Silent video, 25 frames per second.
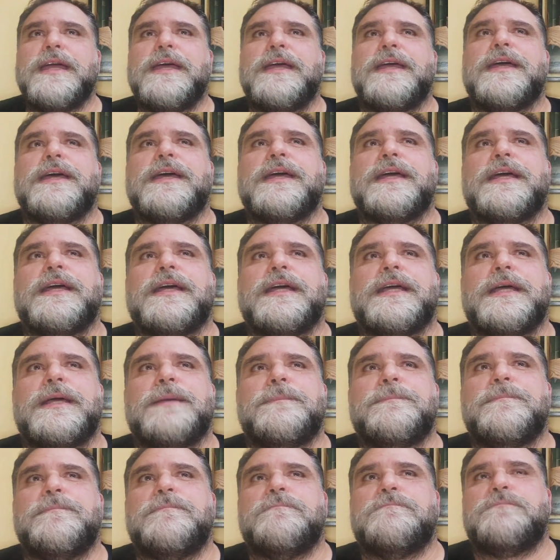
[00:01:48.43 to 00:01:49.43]

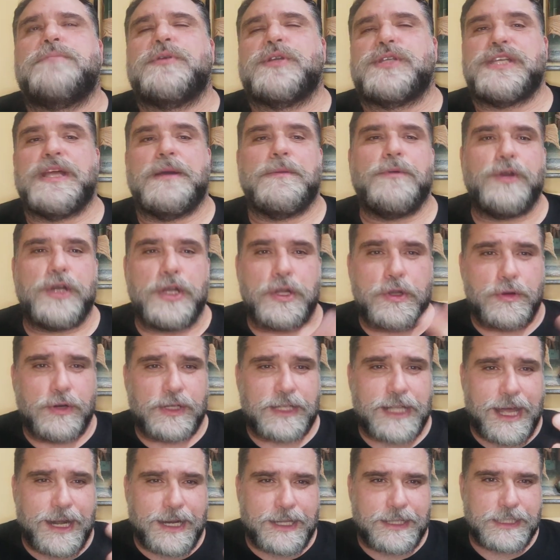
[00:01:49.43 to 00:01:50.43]
Eh, possiamo
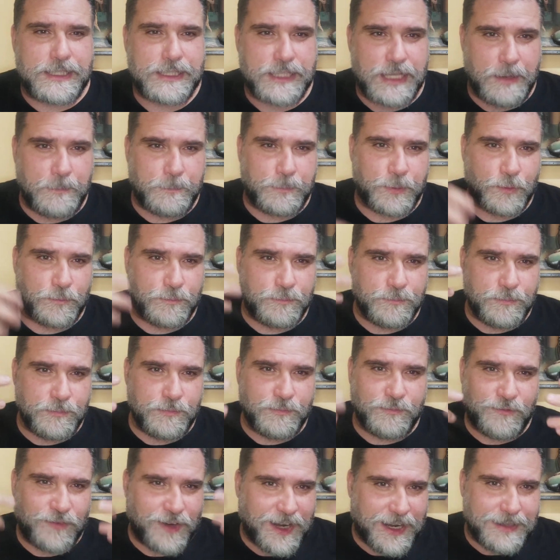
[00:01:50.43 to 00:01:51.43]
ricordare ad esempio
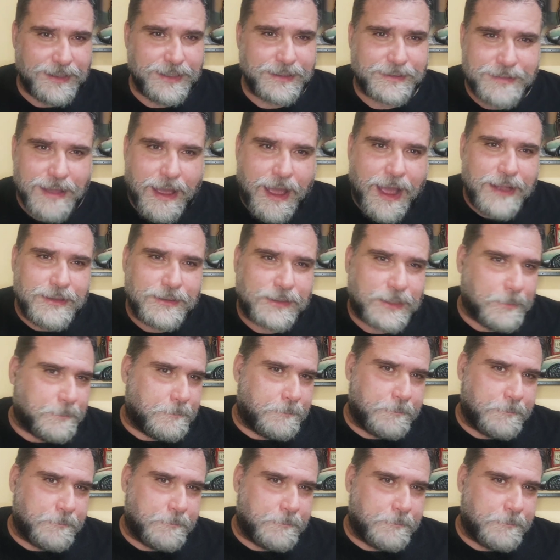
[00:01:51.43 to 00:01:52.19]
fra le tante,